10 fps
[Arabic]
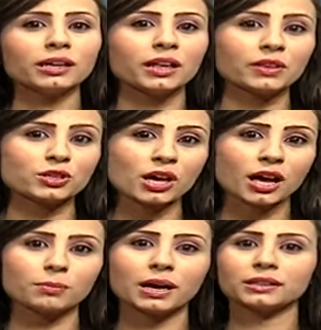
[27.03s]
الذي
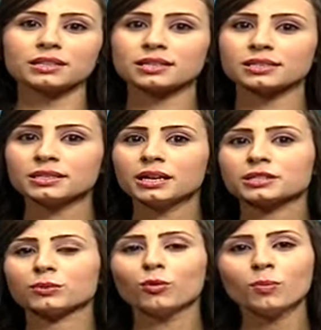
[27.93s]
جاء بعد سلسلة
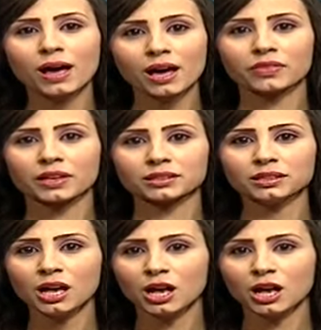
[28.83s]
مباحثات